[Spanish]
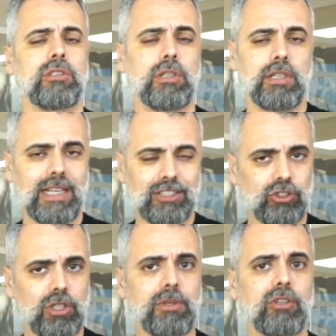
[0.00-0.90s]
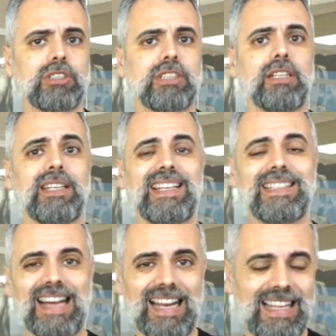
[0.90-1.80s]
El caso típico es el
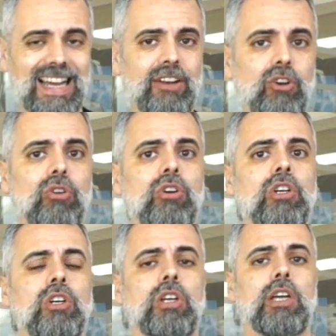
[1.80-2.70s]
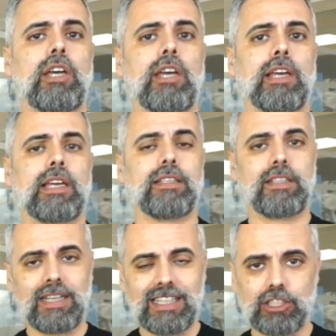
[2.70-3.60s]
italiano eh, que
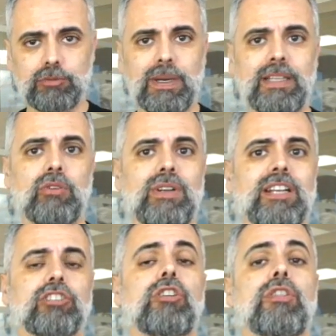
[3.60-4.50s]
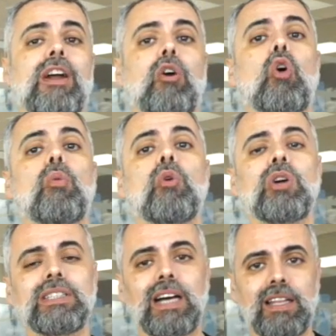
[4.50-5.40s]
tiene en España una residencia
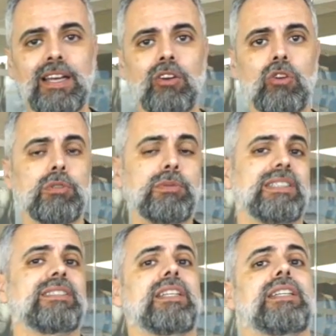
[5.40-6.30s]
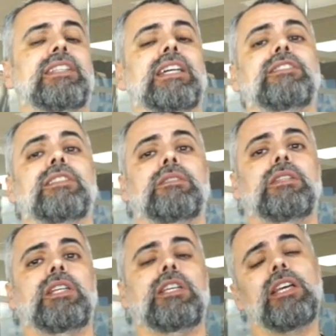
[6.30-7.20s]
como italiano, pues tiene este, este,
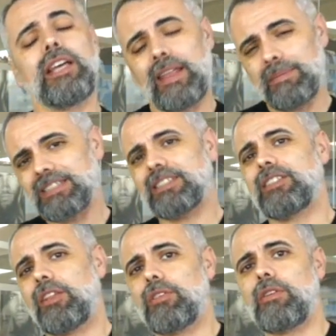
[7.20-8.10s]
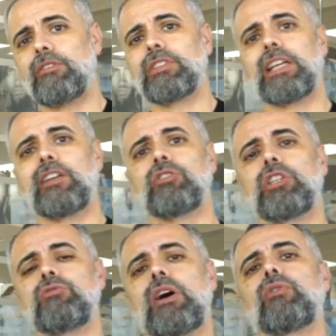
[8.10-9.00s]
y, y además este ciudadano italiano
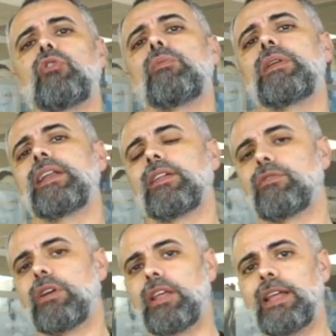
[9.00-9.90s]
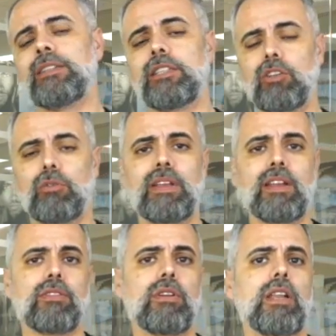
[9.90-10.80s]
tiene una doble nacionalidad, tiene doble
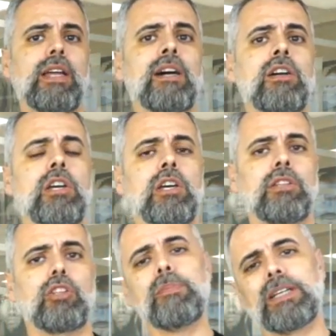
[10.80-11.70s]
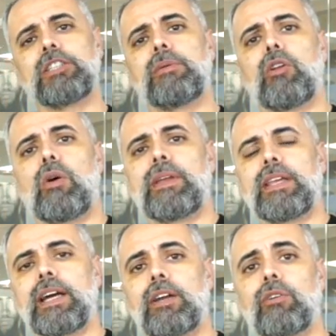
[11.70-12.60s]
nacionalidad de un país
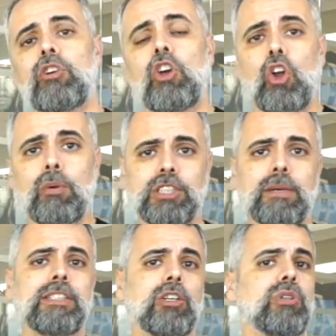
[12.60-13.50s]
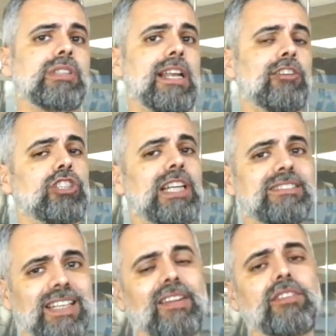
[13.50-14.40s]
iberoamericano. Como sabéis, a un italiano se le
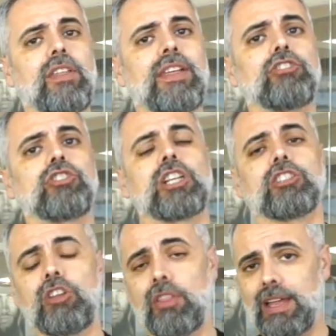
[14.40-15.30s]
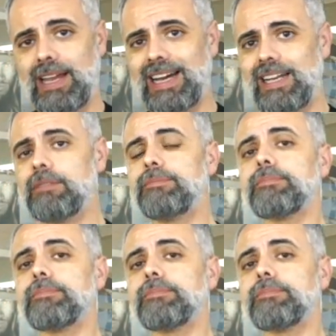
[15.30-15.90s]
exigen 10 años de residencia legal